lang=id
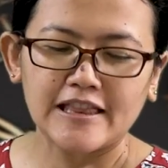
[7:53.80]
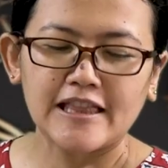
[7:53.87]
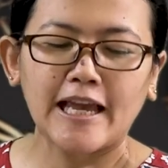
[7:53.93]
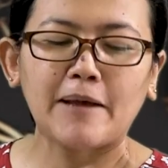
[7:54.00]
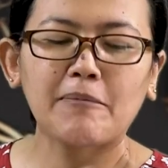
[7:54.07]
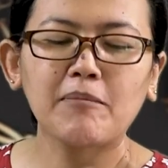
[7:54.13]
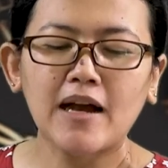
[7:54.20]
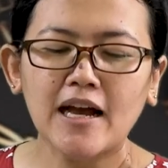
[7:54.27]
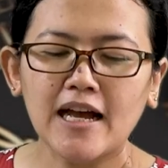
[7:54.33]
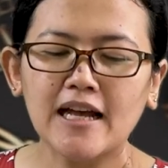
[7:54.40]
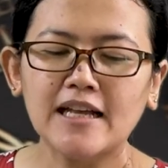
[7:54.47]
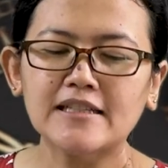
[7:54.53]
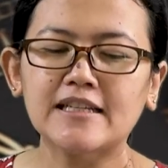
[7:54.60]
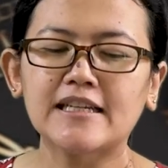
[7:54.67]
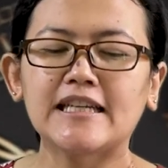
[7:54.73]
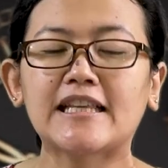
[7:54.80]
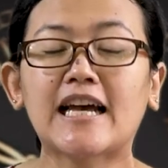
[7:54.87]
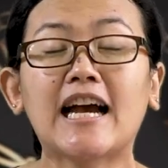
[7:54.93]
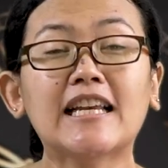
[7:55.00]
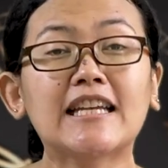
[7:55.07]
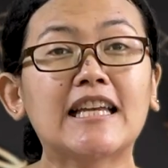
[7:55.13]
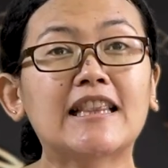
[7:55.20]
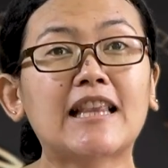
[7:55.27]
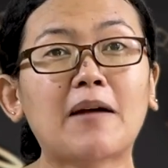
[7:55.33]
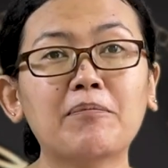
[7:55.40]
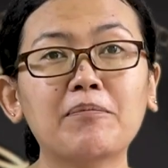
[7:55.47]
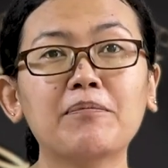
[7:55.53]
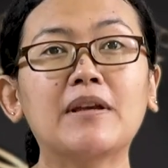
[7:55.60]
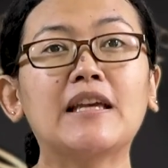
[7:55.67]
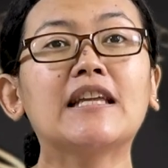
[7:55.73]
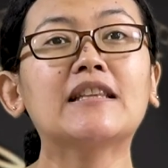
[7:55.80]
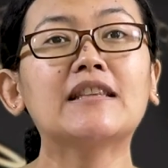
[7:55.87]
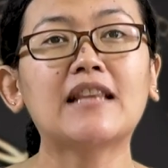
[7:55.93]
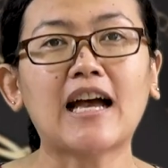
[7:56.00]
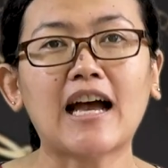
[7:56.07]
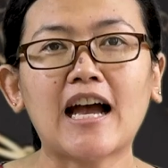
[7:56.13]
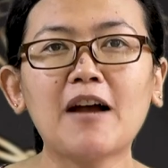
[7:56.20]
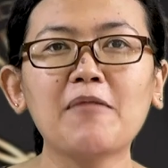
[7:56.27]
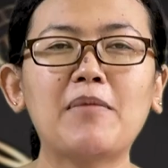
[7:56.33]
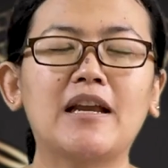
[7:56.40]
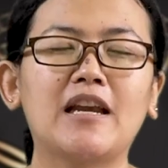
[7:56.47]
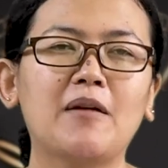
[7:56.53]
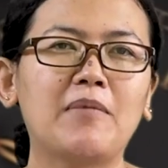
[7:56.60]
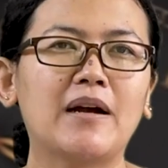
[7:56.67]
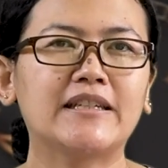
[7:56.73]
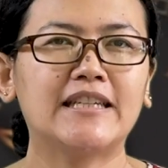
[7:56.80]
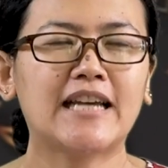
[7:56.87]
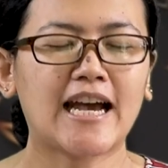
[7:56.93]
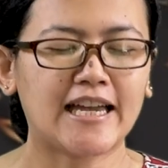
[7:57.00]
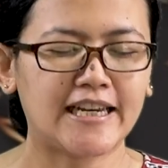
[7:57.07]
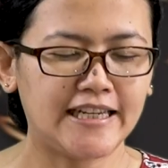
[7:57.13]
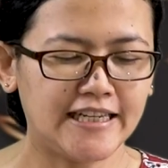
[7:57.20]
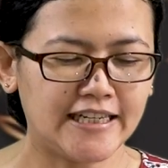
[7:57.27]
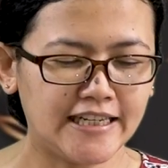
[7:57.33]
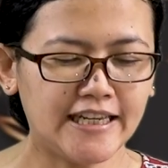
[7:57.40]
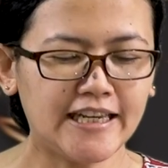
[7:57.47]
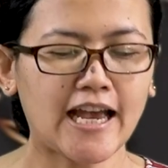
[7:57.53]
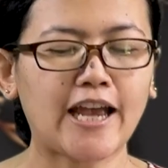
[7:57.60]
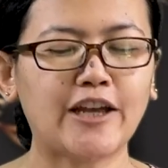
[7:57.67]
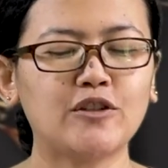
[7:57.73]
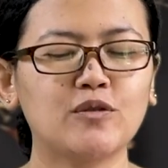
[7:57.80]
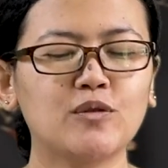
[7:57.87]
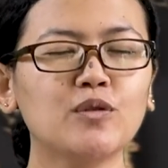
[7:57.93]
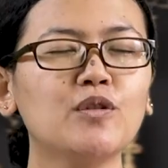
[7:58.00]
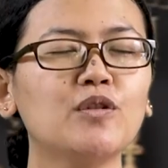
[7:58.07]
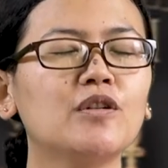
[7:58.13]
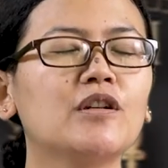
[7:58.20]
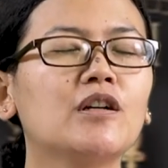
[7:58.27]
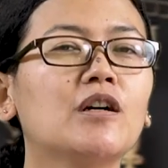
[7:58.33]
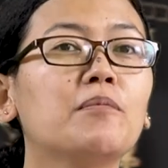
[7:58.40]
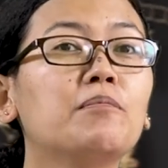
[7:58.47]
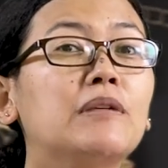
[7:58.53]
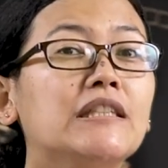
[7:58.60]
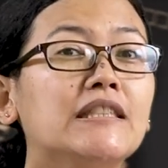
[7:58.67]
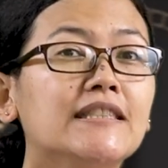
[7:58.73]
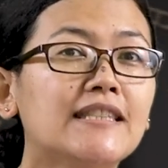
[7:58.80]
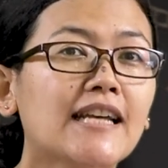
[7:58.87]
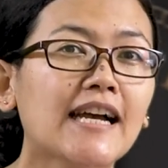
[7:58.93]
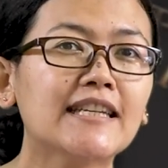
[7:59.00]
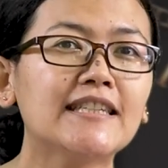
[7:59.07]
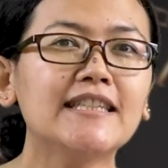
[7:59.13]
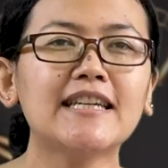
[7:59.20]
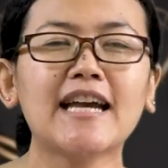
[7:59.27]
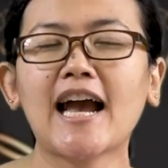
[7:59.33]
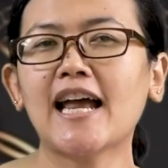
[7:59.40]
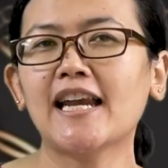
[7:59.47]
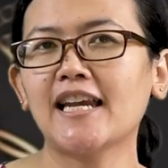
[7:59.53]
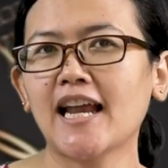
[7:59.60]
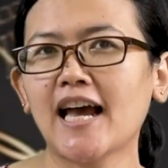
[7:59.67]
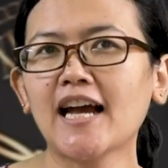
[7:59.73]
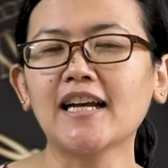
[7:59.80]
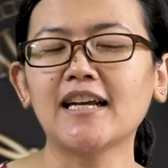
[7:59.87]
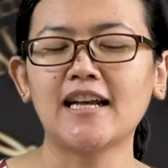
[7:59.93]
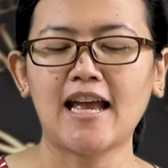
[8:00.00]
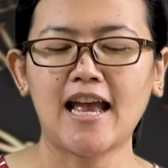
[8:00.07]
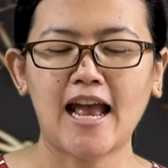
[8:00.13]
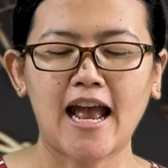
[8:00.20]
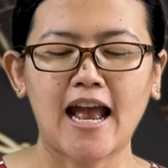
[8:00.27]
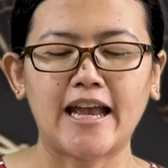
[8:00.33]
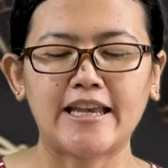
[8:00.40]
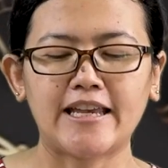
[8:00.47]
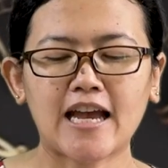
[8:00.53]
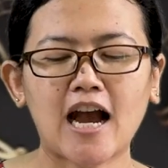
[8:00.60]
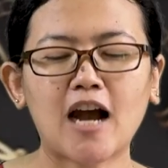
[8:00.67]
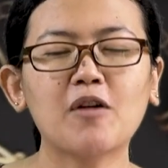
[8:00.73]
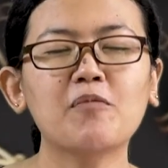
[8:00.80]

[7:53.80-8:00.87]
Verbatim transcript: Tema cerita Alkitab kita pada pagi hari ini yaitu menjadi anak yang